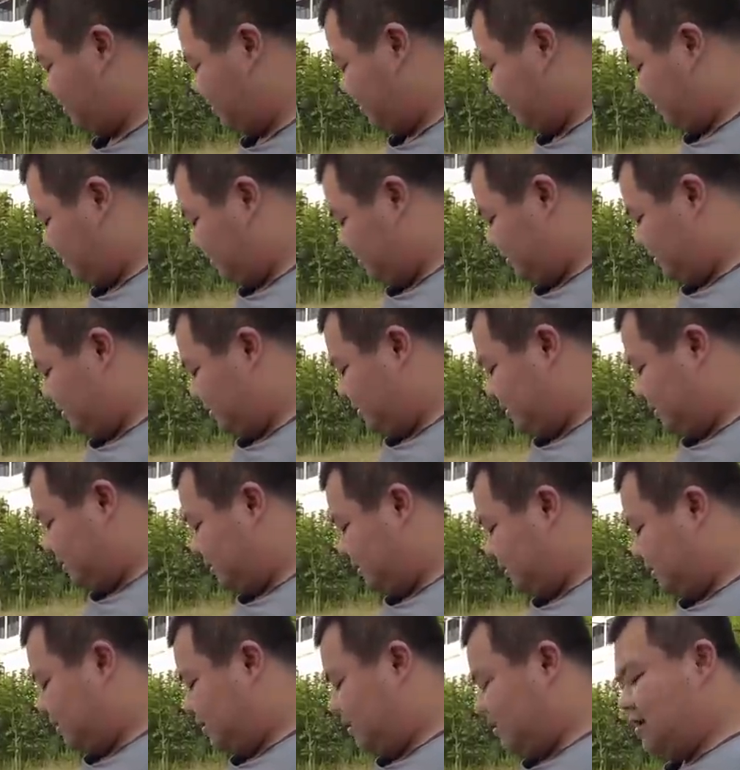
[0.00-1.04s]
Jadi
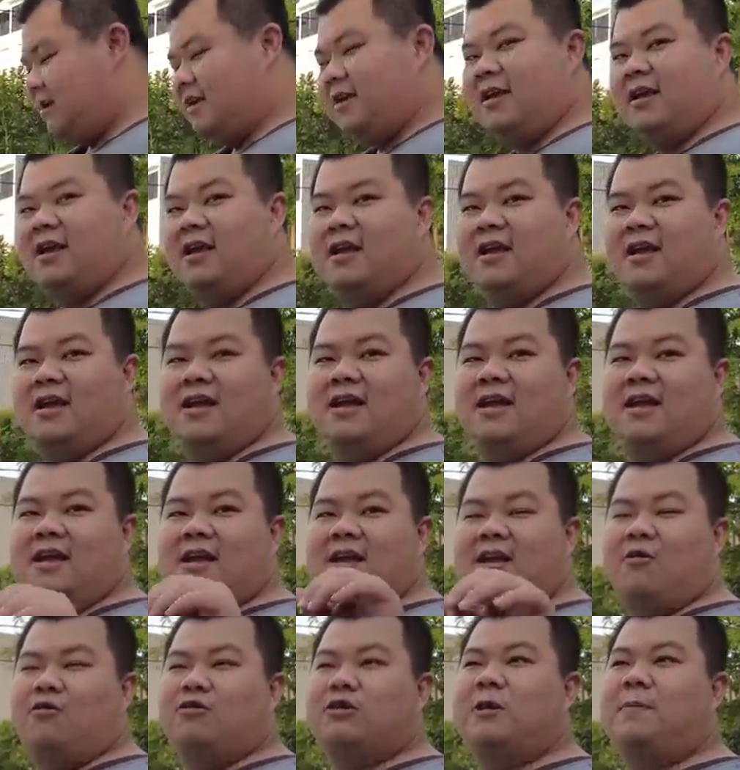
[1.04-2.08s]
bisa apa tuh?
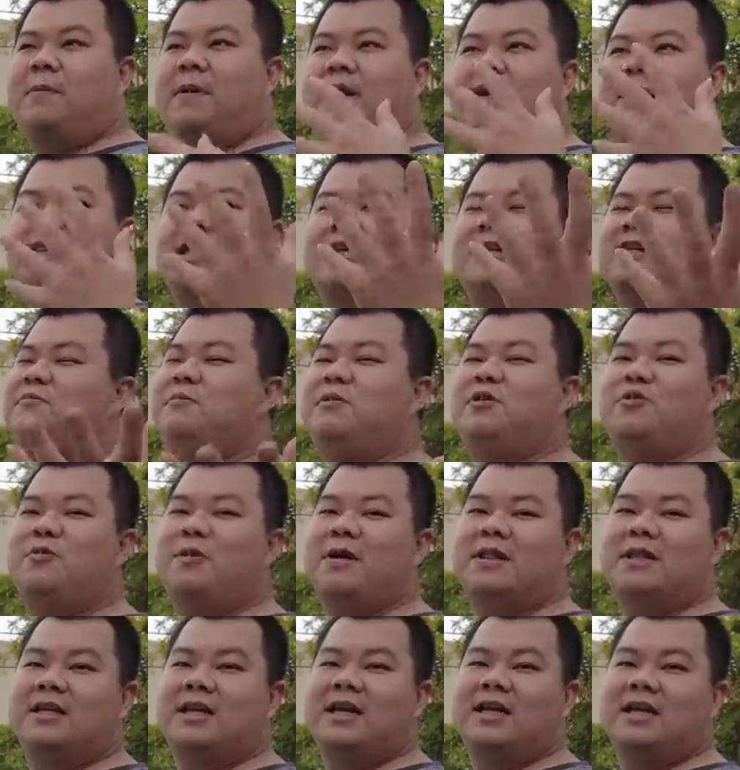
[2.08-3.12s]
Nggak usah pakai tali
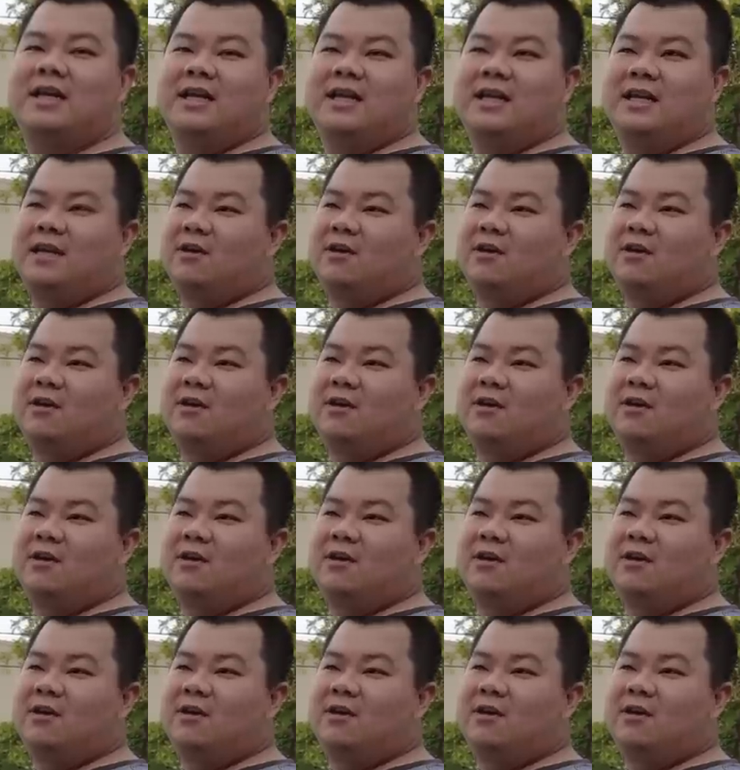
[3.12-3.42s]
speedometer lagi.